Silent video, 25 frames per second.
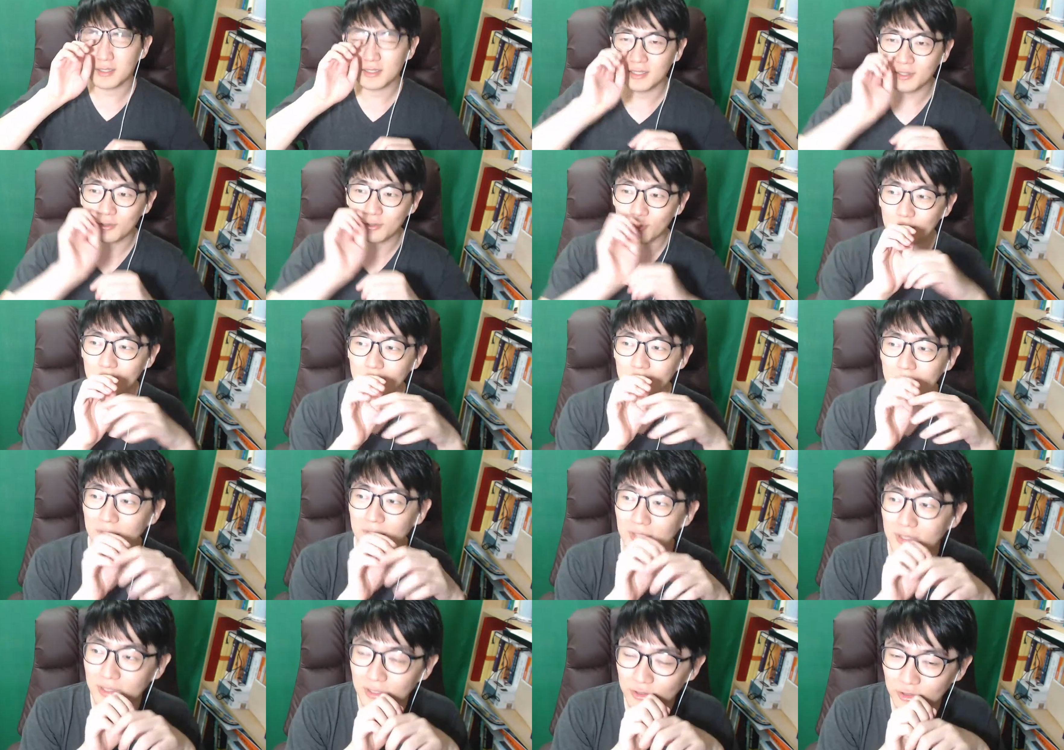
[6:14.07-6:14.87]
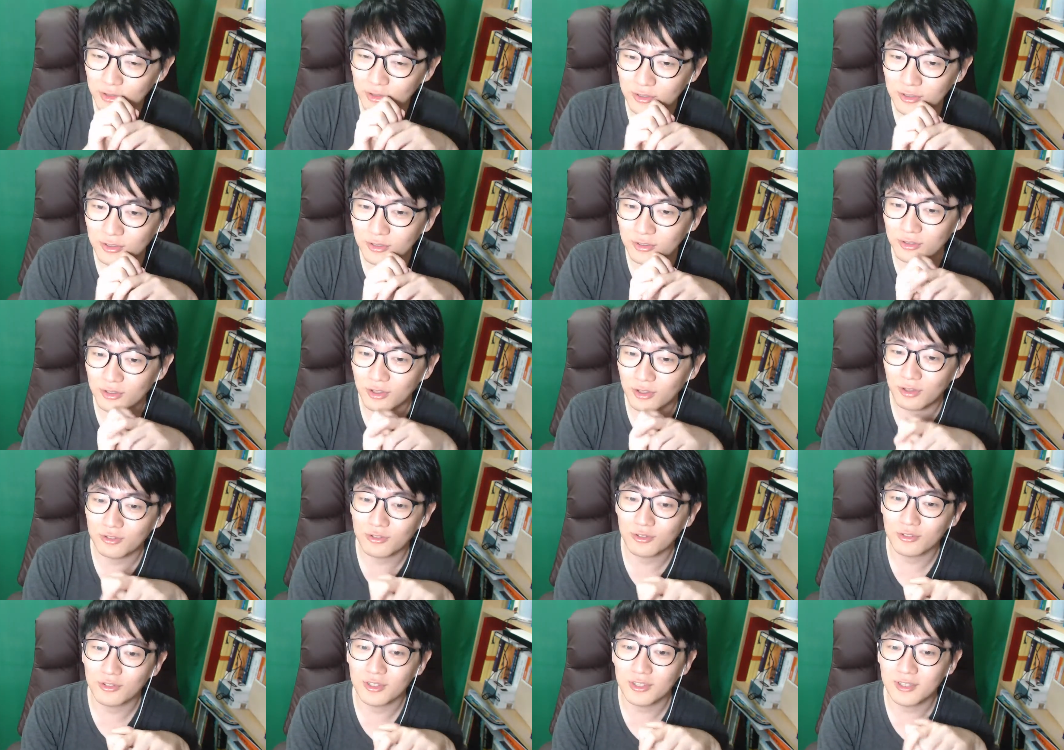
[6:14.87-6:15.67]
그리고 추신수
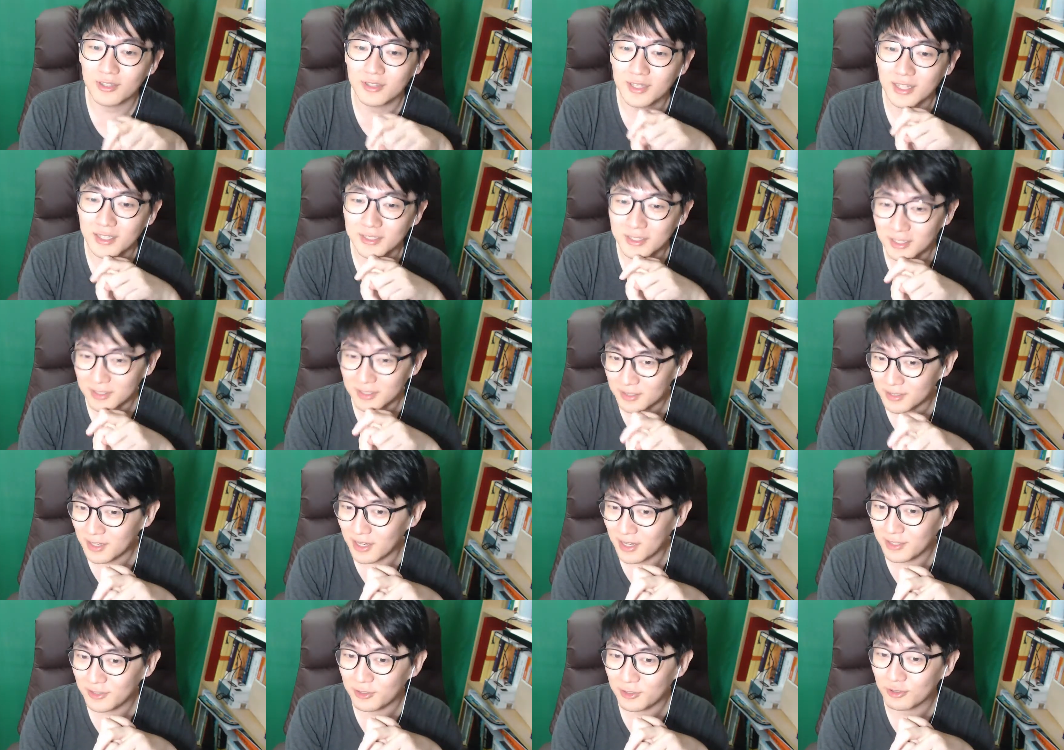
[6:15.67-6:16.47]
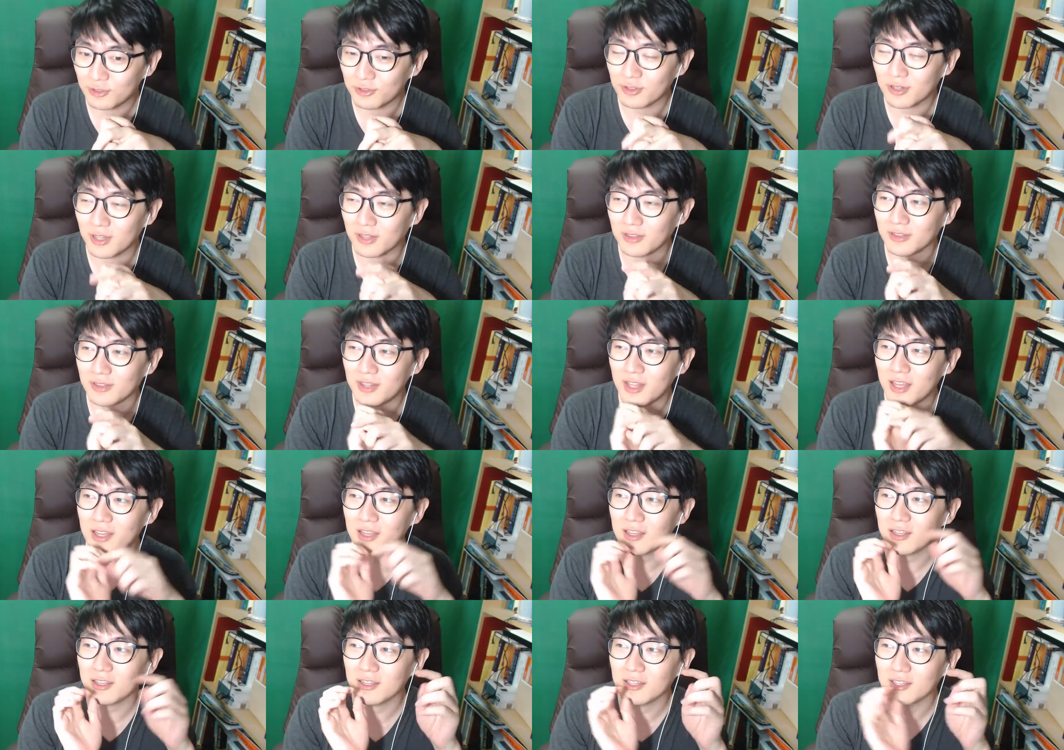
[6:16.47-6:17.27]
선수는 텍사스 레인저스로
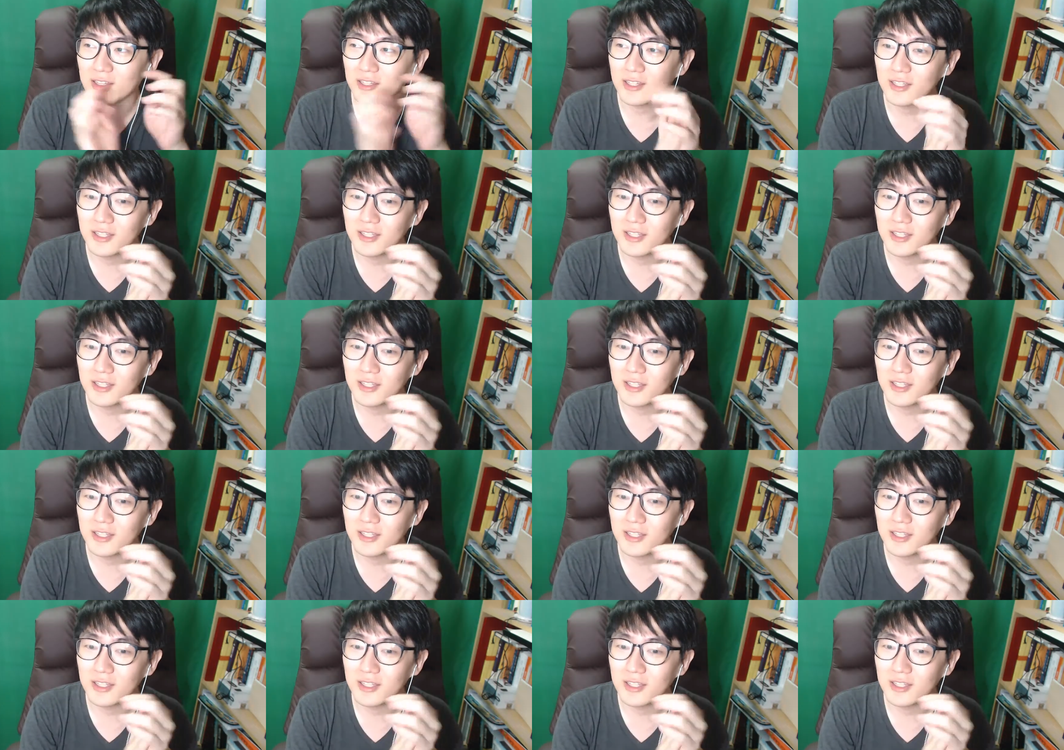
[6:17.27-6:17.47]
갔는데